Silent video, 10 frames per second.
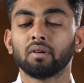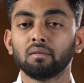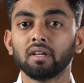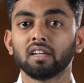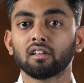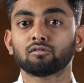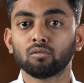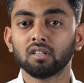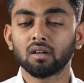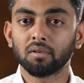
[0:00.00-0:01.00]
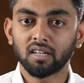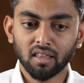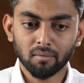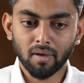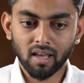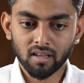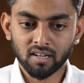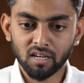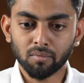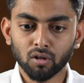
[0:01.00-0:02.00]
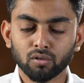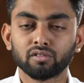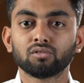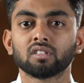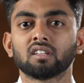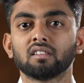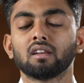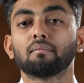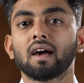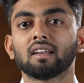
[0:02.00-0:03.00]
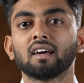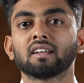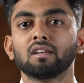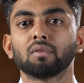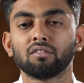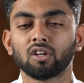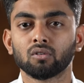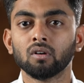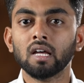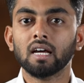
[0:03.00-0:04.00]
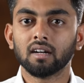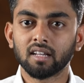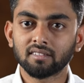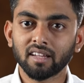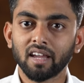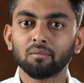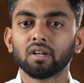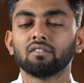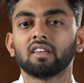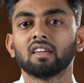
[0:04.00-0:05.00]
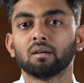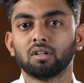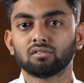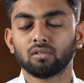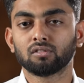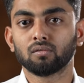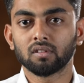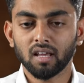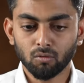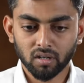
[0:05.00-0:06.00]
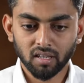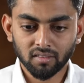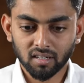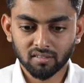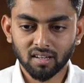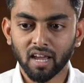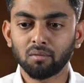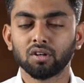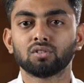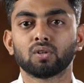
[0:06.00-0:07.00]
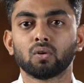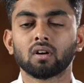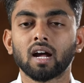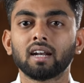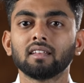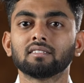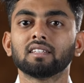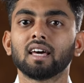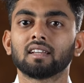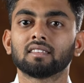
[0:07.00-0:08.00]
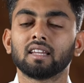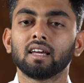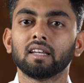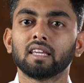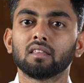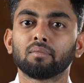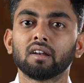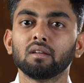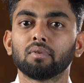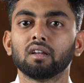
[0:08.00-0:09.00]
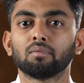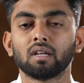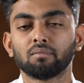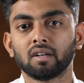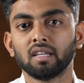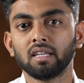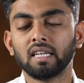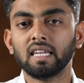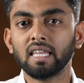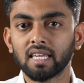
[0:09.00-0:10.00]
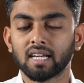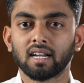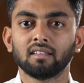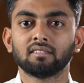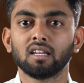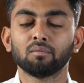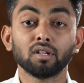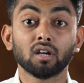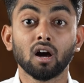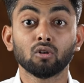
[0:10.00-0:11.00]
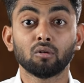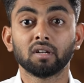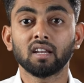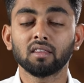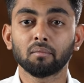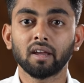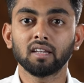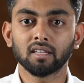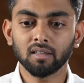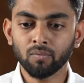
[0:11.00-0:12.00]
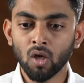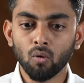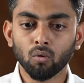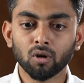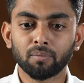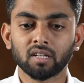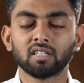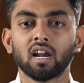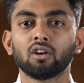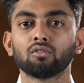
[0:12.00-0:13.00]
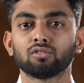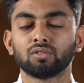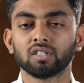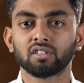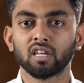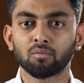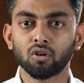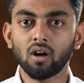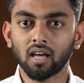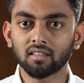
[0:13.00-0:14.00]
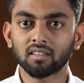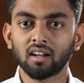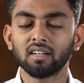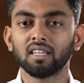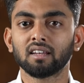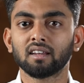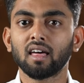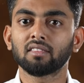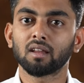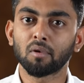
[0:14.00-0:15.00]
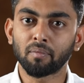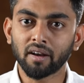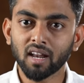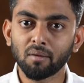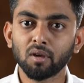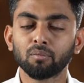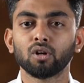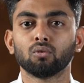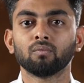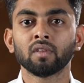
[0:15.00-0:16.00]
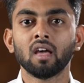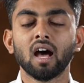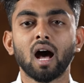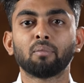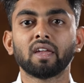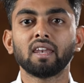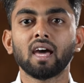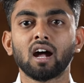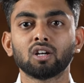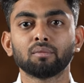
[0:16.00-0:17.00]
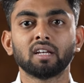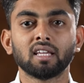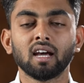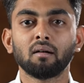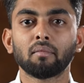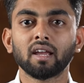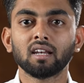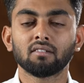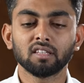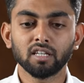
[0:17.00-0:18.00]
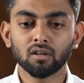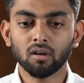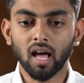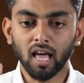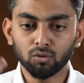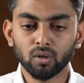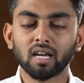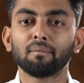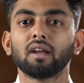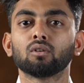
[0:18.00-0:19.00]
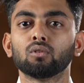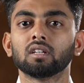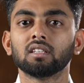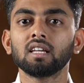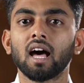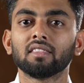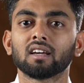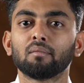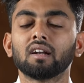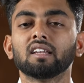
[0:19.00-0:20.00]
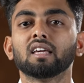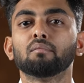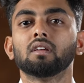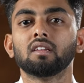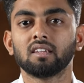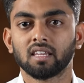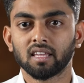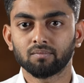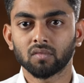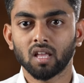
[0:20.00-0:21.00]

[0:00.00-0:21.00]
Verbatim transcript: இப்போ இமீடியட்டாக சொல்லுது அப்படின்னா அந்த பேகை க்ளீன் பண்ணக்கூடிய சுச்சுவேஷன் வந்தீங்கன்னா பேக்லாம் க்ளீன் பண்ணி வைக்கணும் ட்ரெஸ் அயன் பண்ணி வை அப்படின்னு சொல்லி சொல்லுதுன்னா உடனே அந்த ட்ரெஸ்ஸில் அயன் பண்ணி வச்சிடணும் கடைசி நேரத்தில் நீங்கள் இதை பண்ணி பண்ணி பண்ணி பண்ணி நீங்கள் கடைசியில் எப்படி ஆகும் அப்படின்னா அந்த மைண்டுக்கு ஒரு ப்ரெஷரான ஒரு சுச்சுவேஷன் ஏற்படும் அதை தாண்டி என்னென்னா அதை நம்ம பண்ணாமே போயிடும் அப்போ என்ன ஆட்டோமேட்டிக்காக மைண்டில் வந்து நீங்கள் அது ஒரு கமெண்ட் கொடுக்குது அந்த கமெண்ட்டை நீங்கள் மீறிடுறீங்க